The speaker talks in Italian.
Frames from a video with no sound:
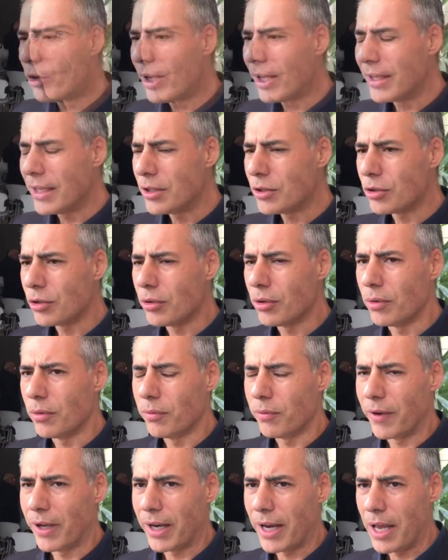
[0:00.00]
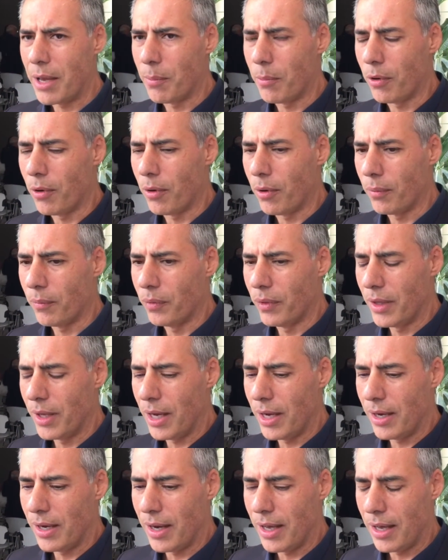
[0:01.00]
Noi adesso faremo
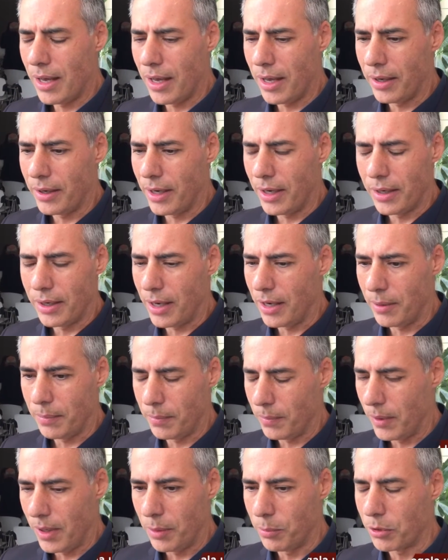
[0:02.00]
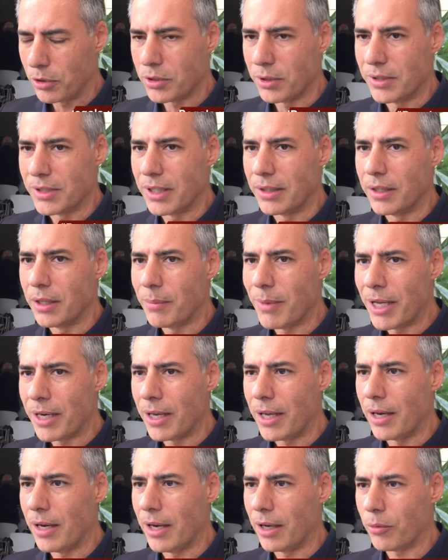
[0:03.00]
nella, nei, nei, nelle prossime
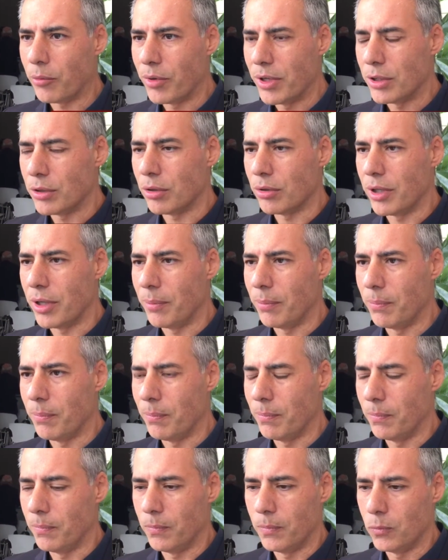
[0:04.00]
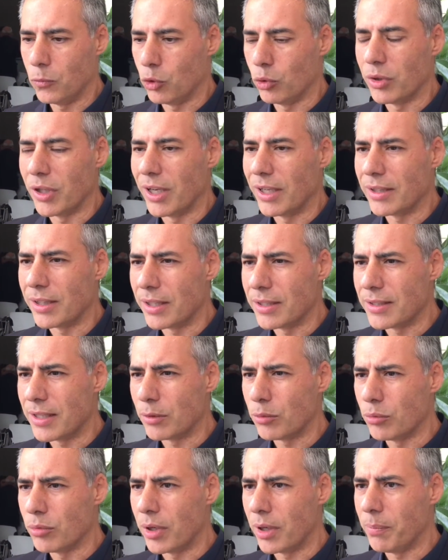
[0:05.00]
settimane l'acquisto di tutte le
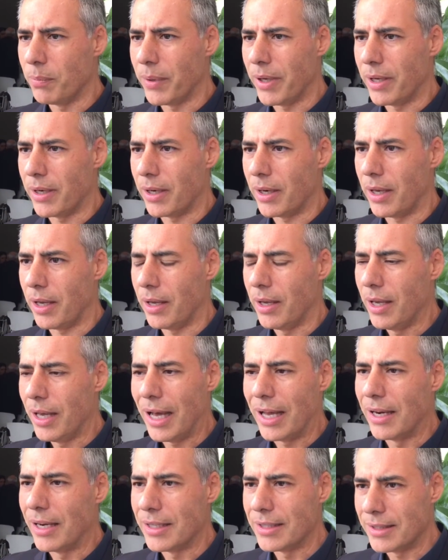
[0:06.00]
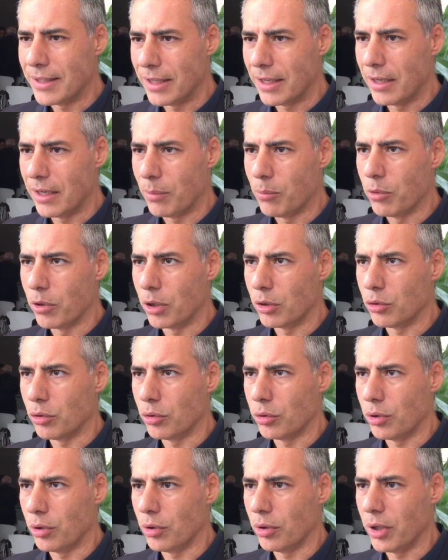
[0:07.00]
attrezzature per allestire il
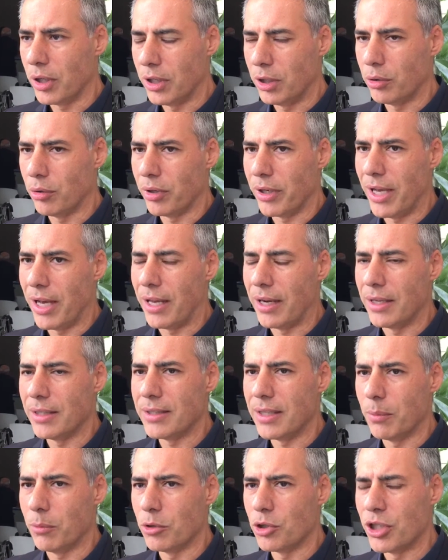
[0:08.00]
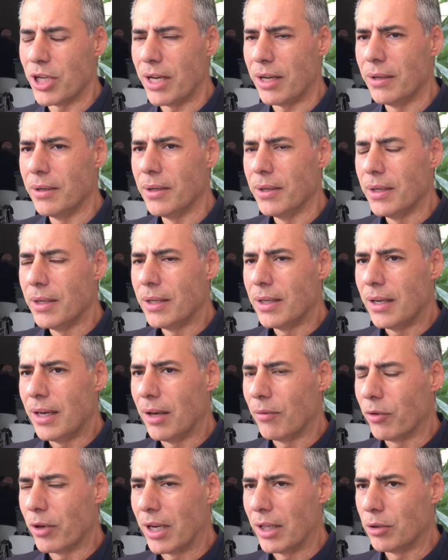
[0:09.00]
laboratorio editoriale. Stiamo già
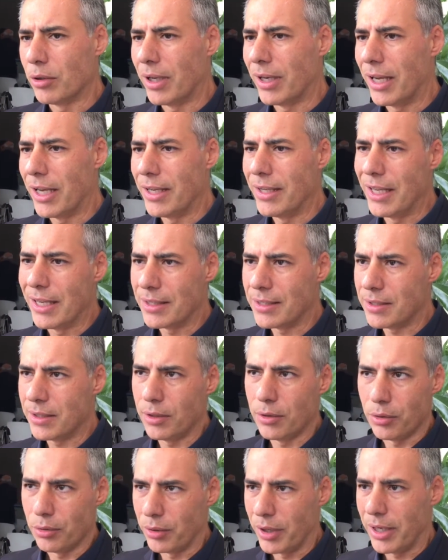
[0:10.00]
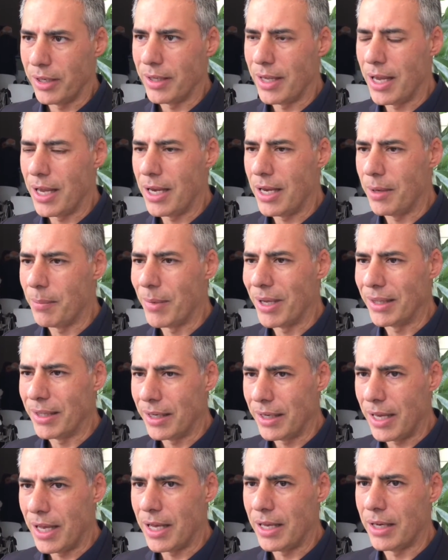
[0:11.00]
lavorando alla ideazione dei
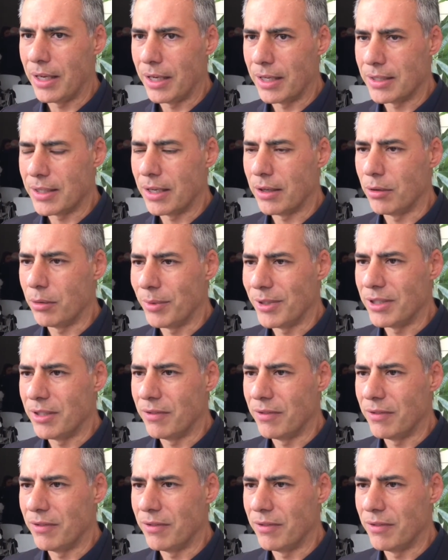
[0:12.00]
materiali che saranno